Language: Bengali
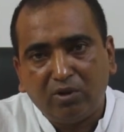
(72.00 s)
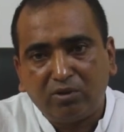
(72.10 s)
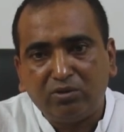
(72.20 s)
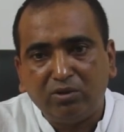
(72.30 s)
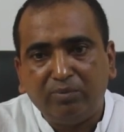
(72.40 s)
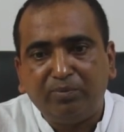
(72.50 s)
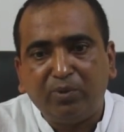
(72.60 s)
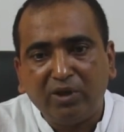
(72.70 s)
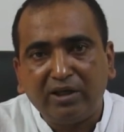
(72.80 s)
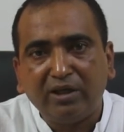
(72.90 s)
রক্ত
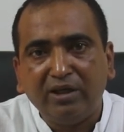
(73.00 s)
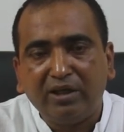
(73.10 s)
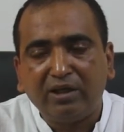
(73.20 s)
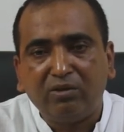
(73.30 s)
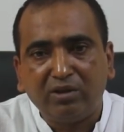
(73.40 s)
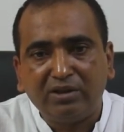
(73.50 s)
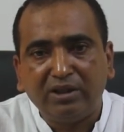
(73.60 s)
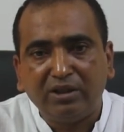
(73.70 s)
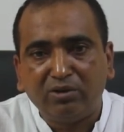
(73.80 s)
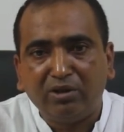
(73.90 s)
পরীক্ষা নিরীক্ষা
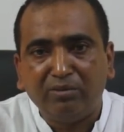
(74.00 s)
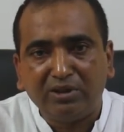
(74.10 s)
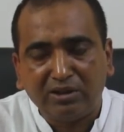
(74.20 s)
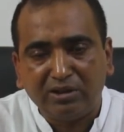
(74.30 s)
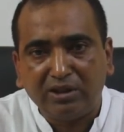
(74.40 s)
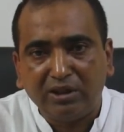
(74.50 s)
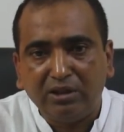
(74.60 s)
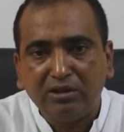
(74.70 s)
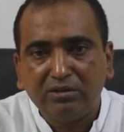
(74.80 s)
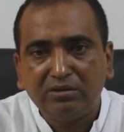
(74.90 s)
করেছেন এজন্য আমি তাদেরকে
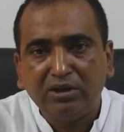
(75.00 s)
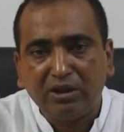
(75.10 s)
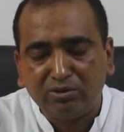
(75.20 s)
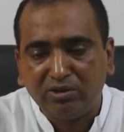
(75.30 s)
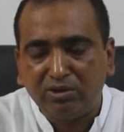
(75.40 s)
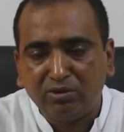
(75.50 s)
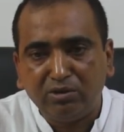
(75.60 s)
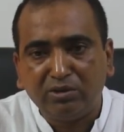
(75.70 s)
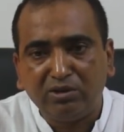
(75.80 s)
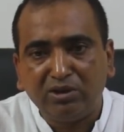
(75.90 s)
আন্তরিক
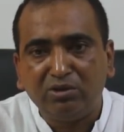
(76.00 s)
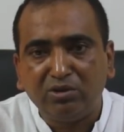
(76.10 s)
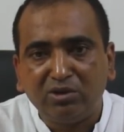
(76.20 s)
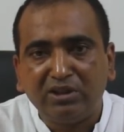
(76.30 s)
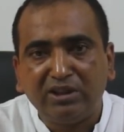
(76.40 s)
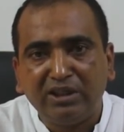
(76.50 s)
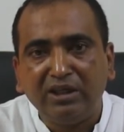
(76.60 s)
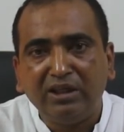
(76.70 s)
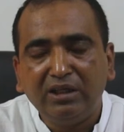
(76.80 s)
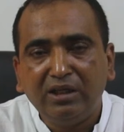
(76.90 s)
ধন্যবাদ ও কৃতজ্ঞতা
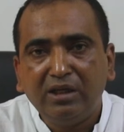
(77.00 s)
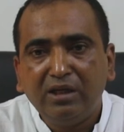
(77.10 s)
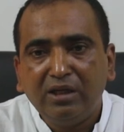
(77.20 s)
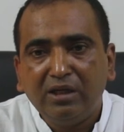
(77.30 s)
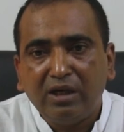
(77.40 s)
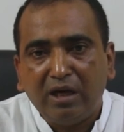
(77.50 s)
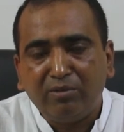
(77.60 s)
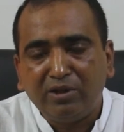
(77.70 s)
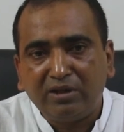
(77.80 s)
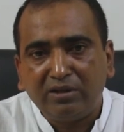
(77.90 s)
জানাই
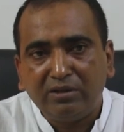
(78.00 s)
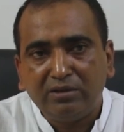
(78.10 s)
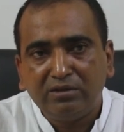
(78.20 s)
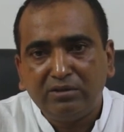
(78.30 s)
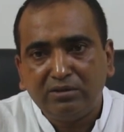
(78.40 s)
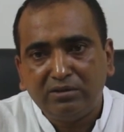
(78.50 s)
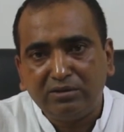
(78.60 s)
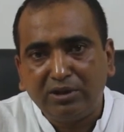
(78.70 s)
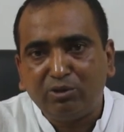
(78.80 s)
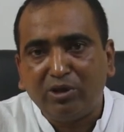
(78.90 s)
আমার
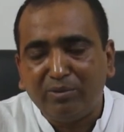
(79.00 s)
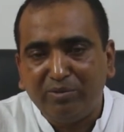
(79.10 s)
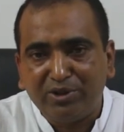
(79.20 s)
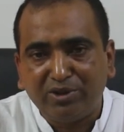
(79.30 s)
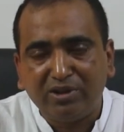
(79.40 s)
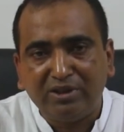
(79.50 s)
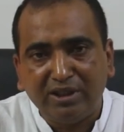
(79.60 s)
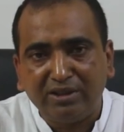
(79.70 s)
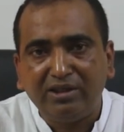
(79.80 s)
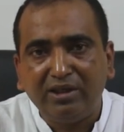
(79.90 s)
যেহেতু আমি বিষয়টা
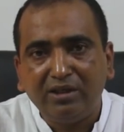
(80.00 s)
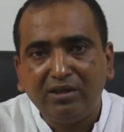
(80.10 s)
জেনেছি